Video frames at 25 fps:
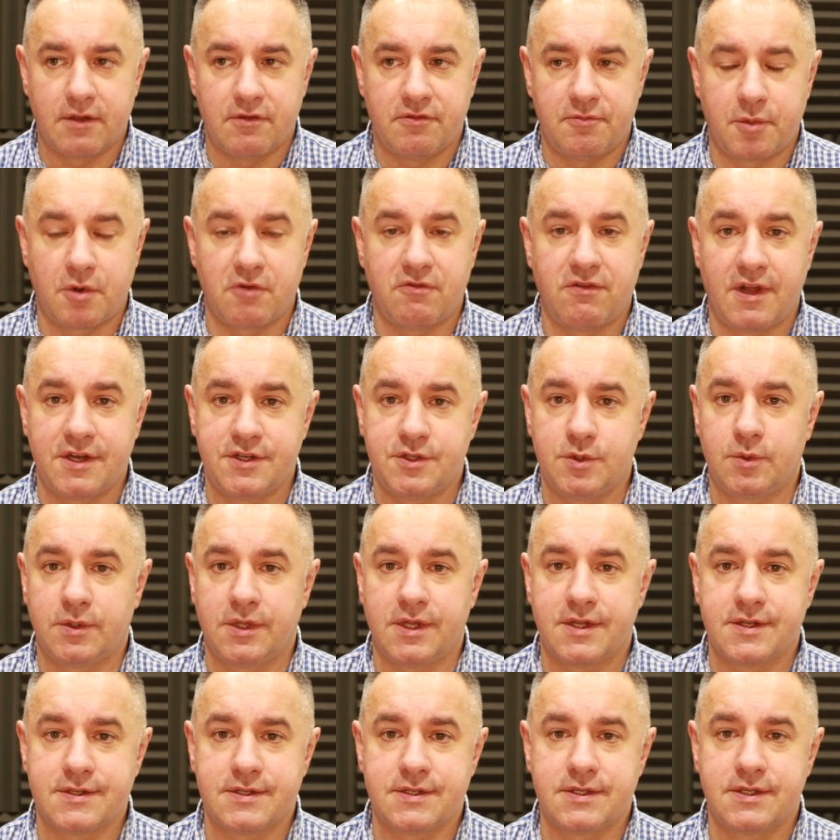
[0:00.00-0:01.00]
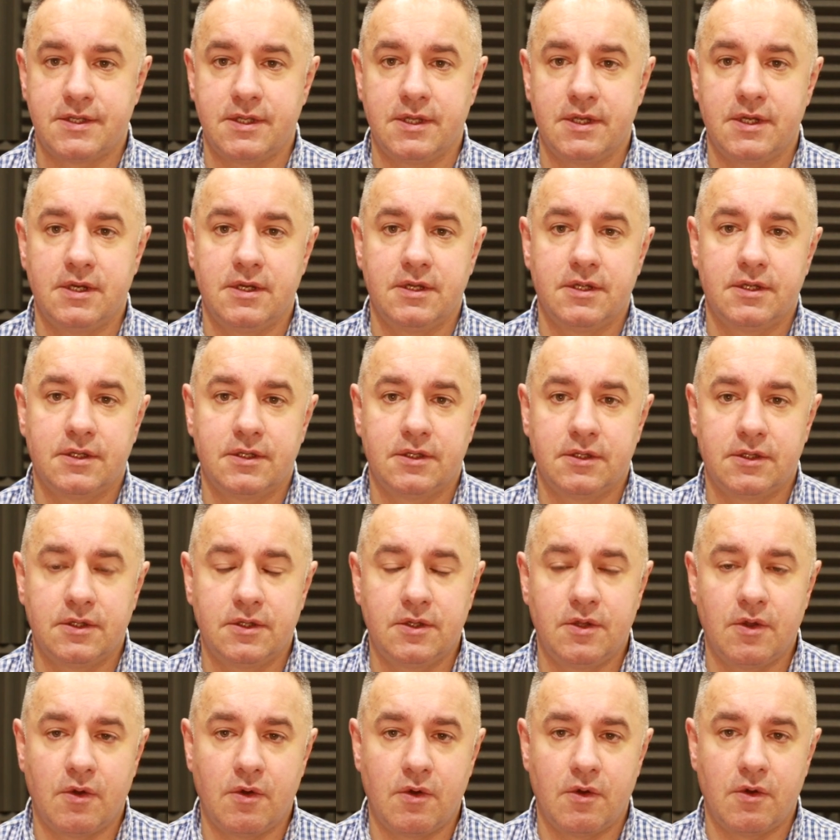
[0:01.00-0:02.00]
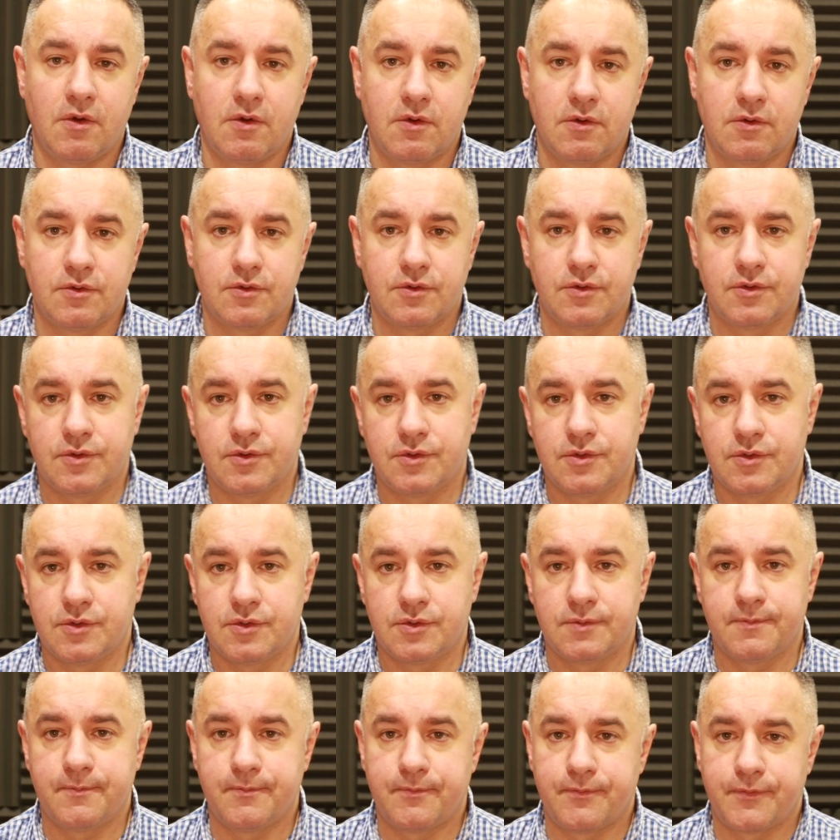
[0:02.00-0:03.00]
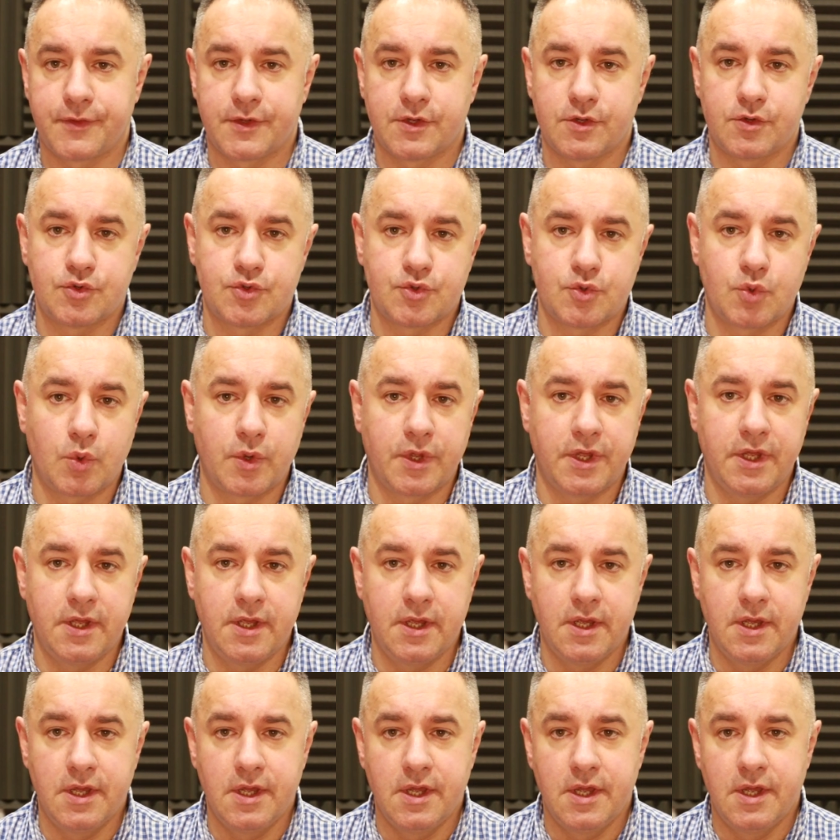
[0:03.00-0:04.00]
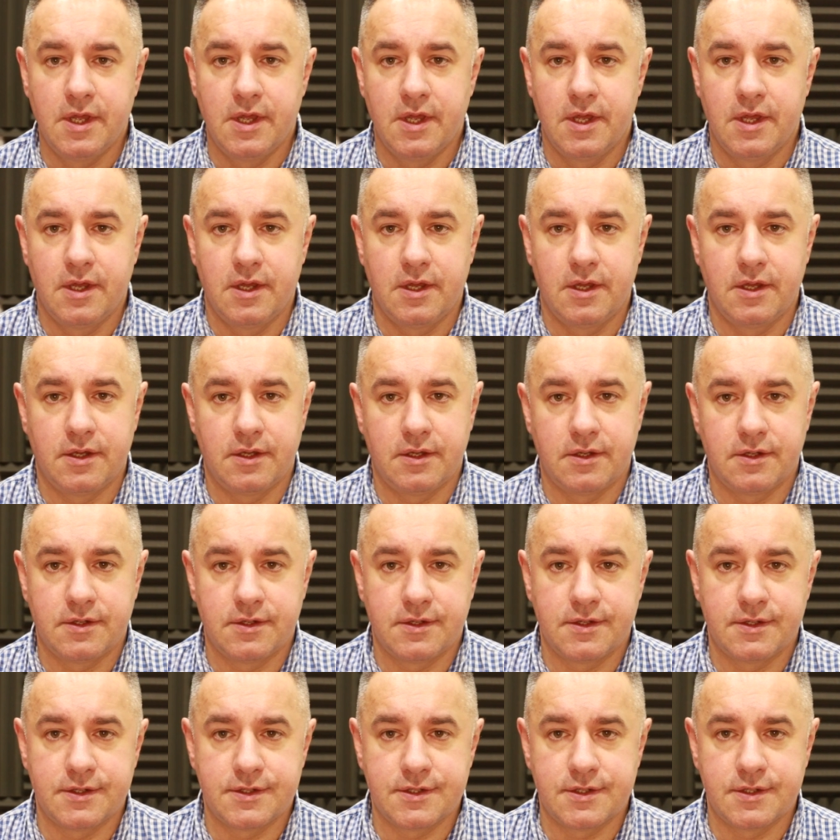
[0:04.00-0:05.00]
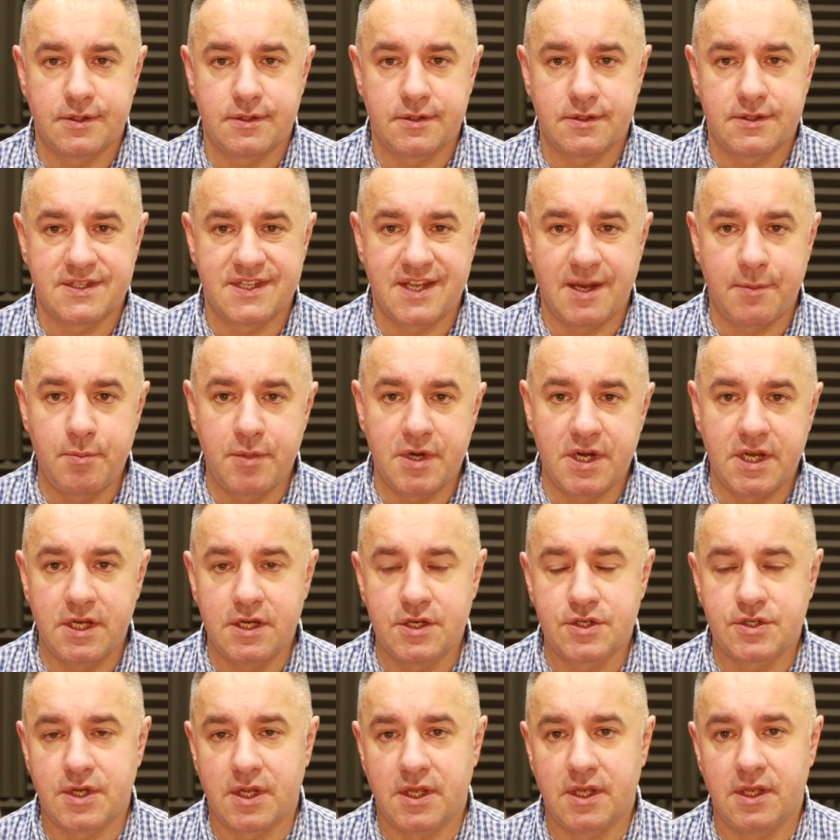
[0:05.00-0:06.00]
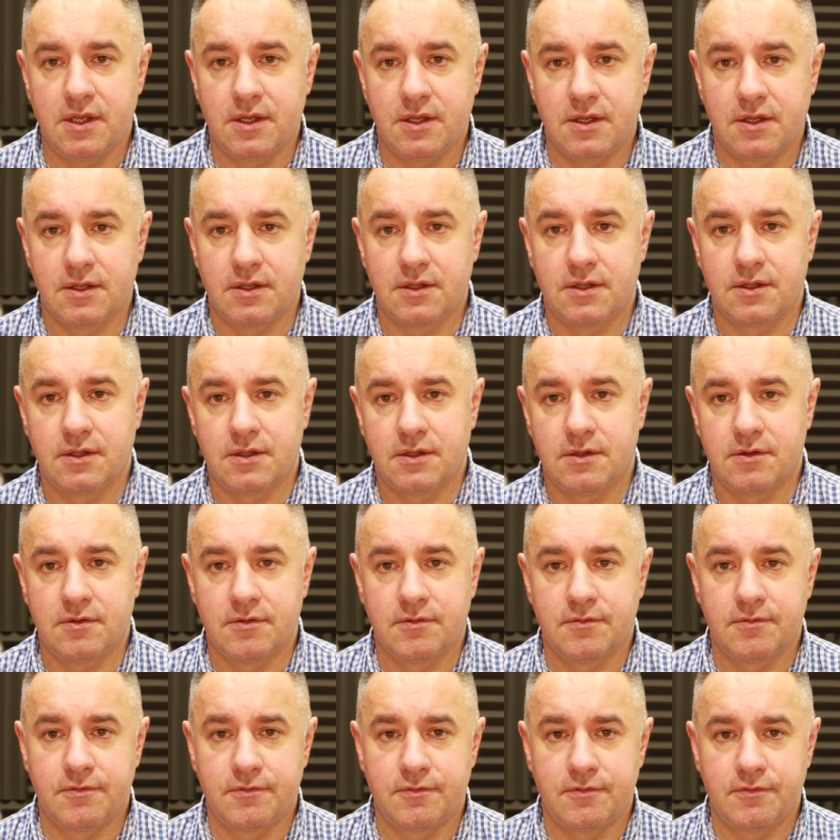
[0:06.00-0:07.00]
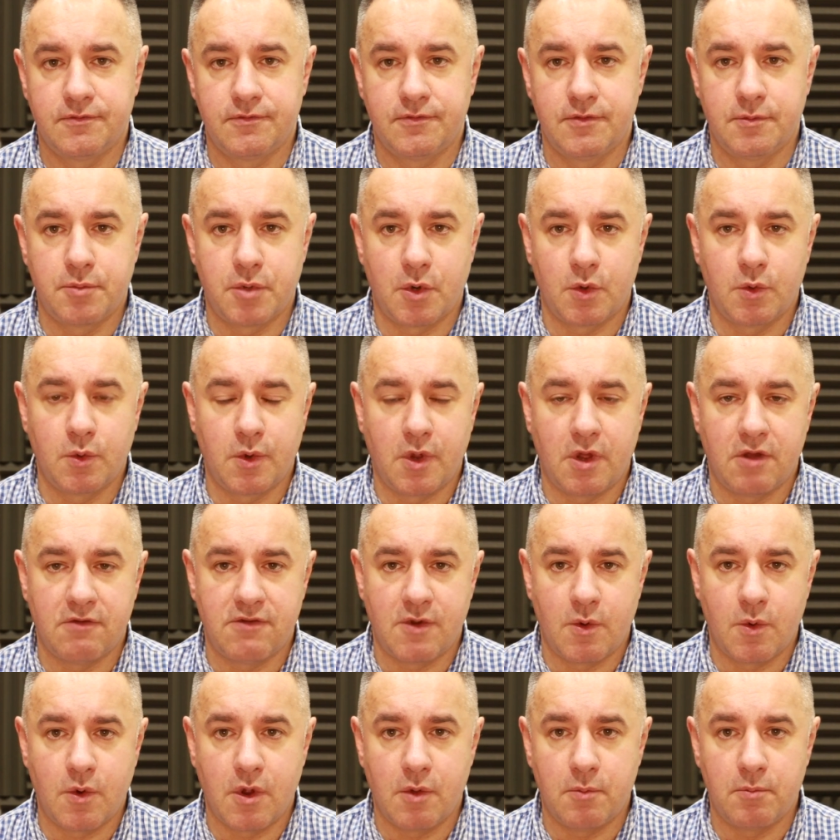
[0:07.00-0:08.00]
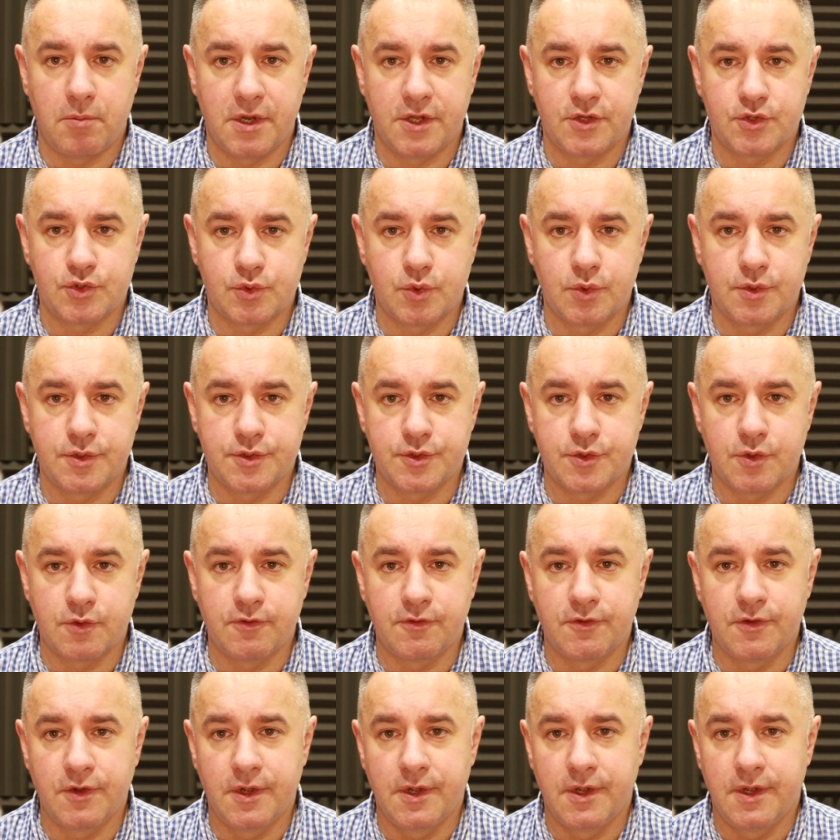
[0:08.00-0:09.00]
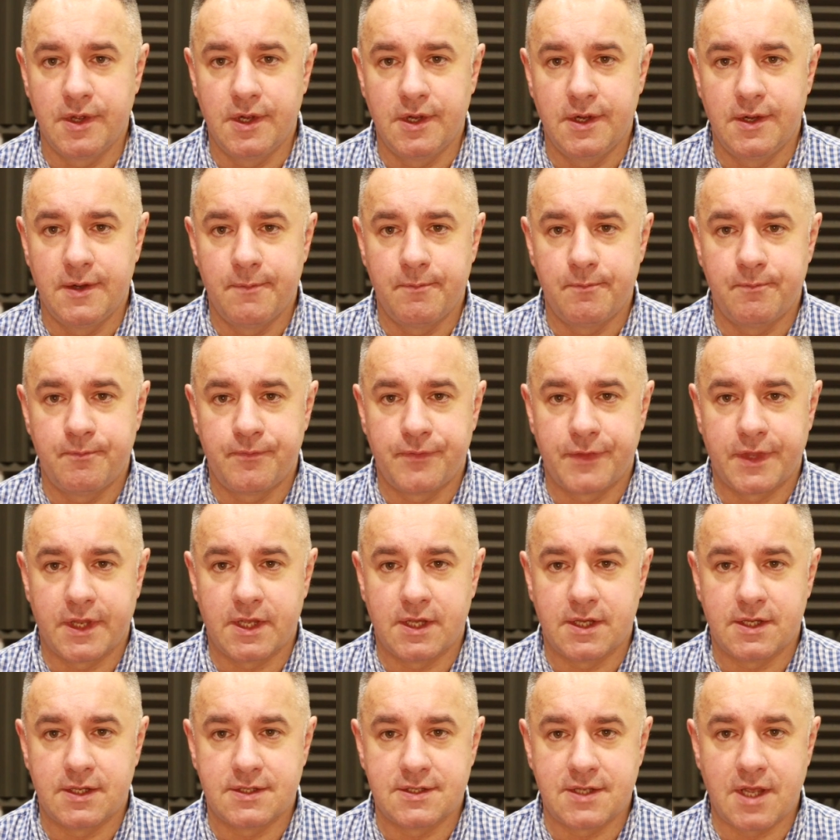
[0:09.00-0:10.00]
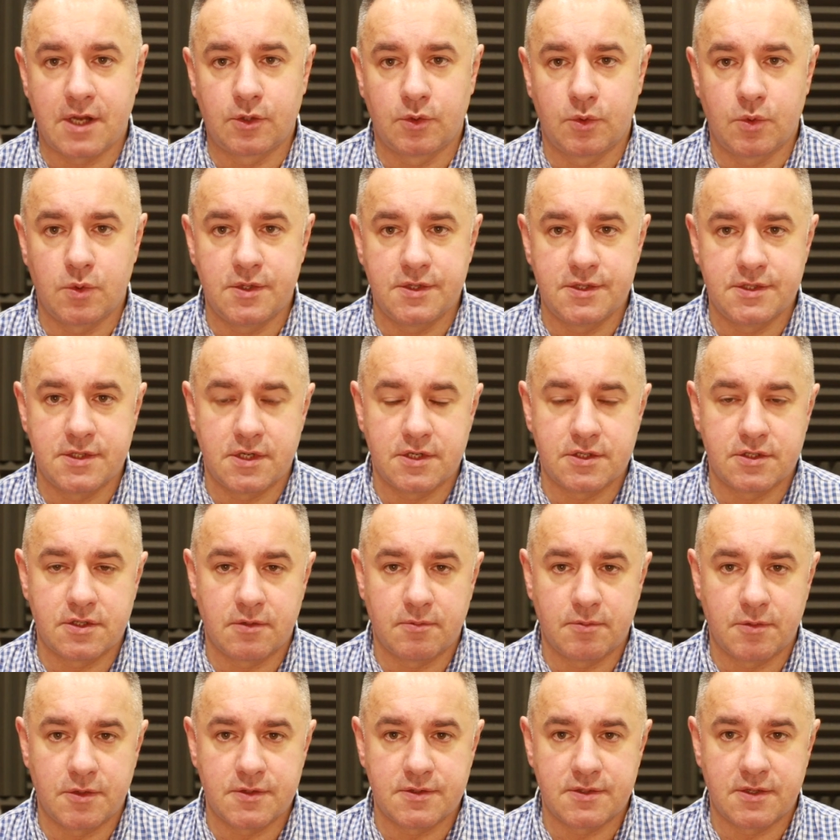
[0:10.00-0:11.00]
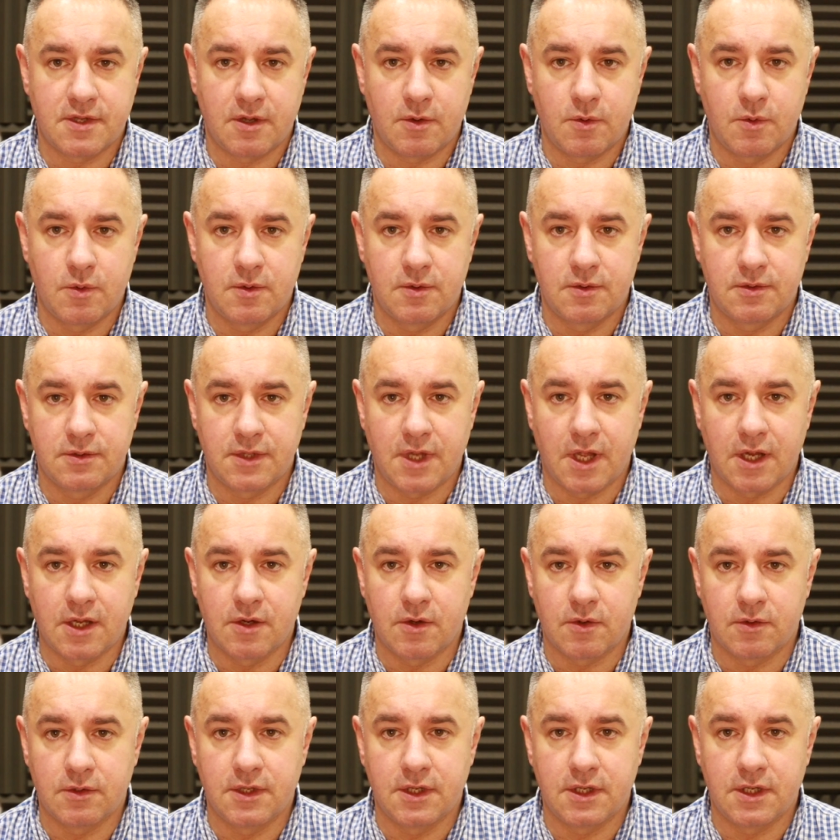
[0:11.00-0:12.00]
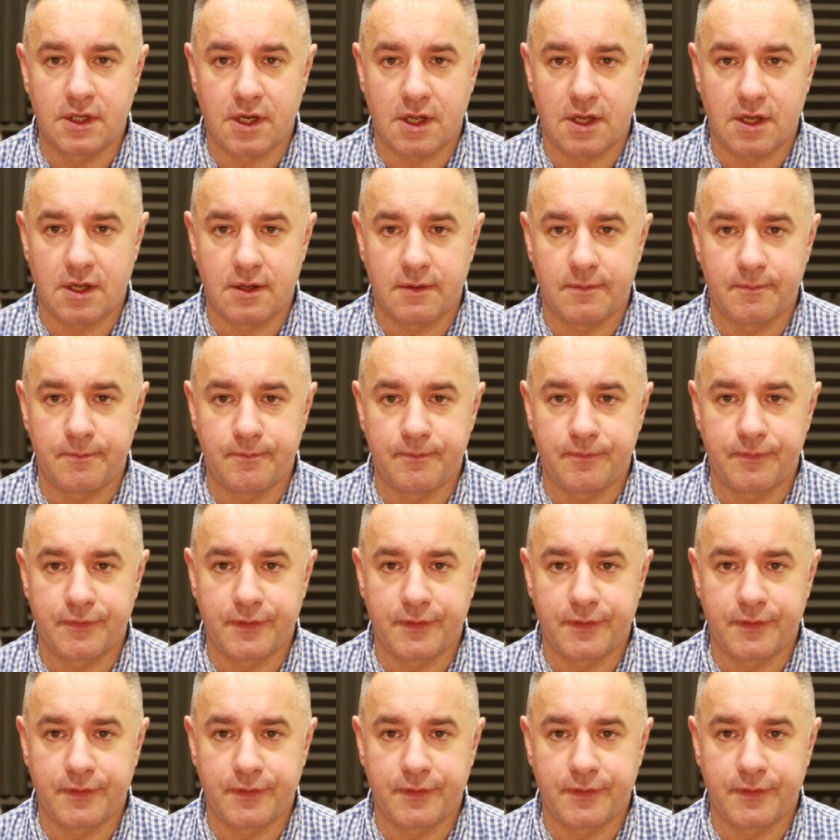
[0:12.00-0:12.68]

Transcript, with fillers: wprowadził ten styl do e, sztuki e, srebrniczej. E, wyprodukował komplet sztućców, za który zresztą dostał nagrodę na